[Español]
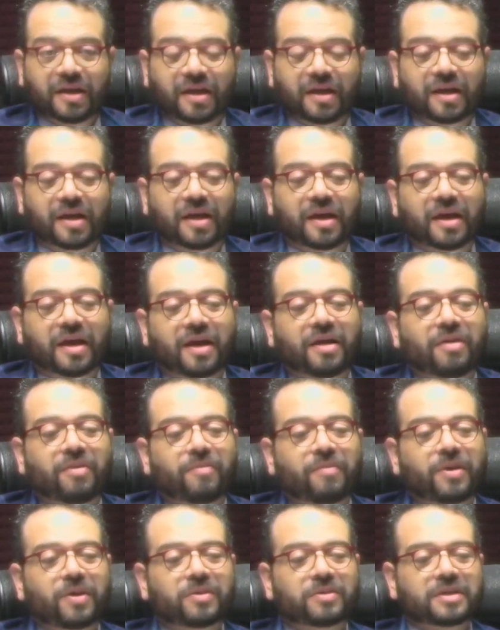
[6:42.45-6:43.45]
Sí.
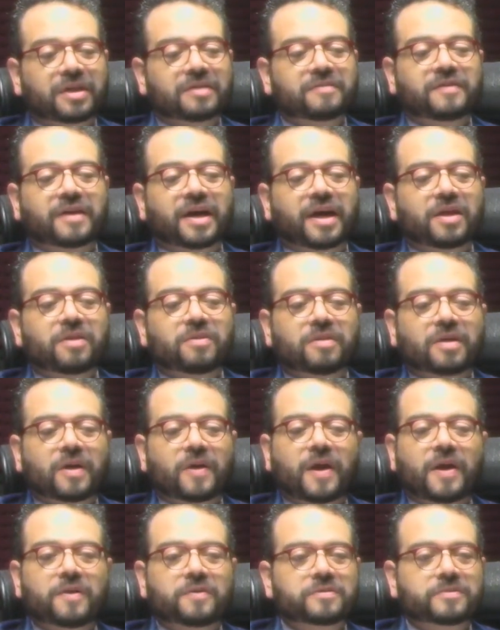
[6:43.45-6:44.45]
Pero te has fijado
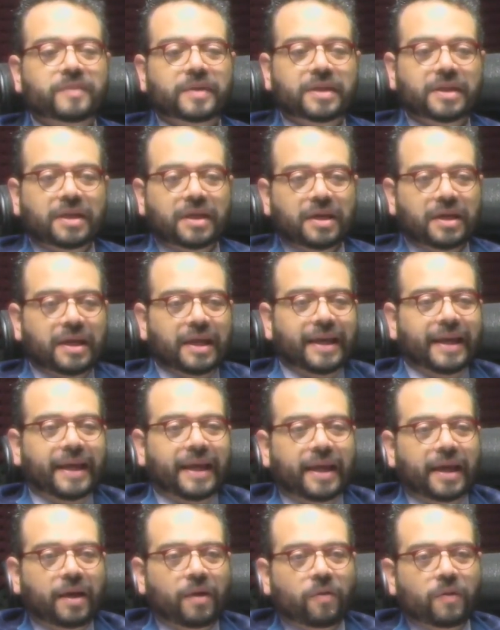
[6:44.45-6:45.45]
que ahora los venden
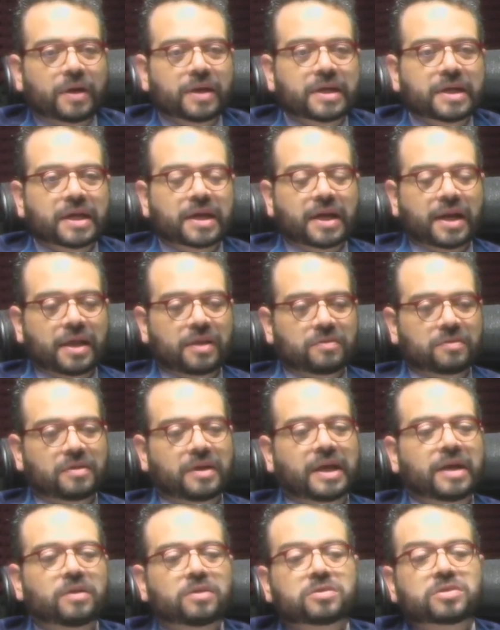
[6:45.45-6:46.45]
en cualquier
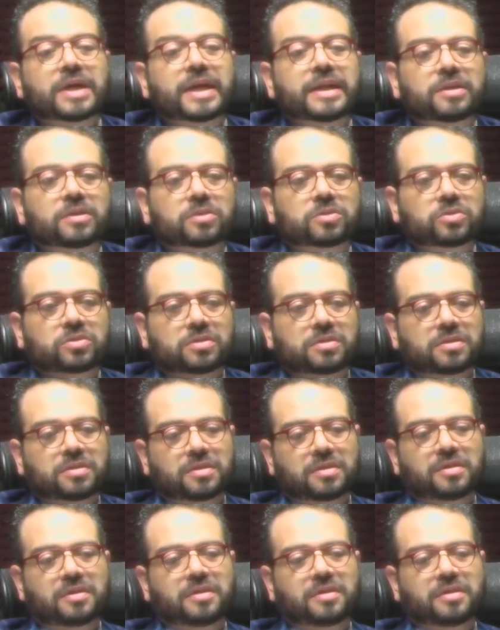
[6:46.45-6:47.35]
lado, en los altos.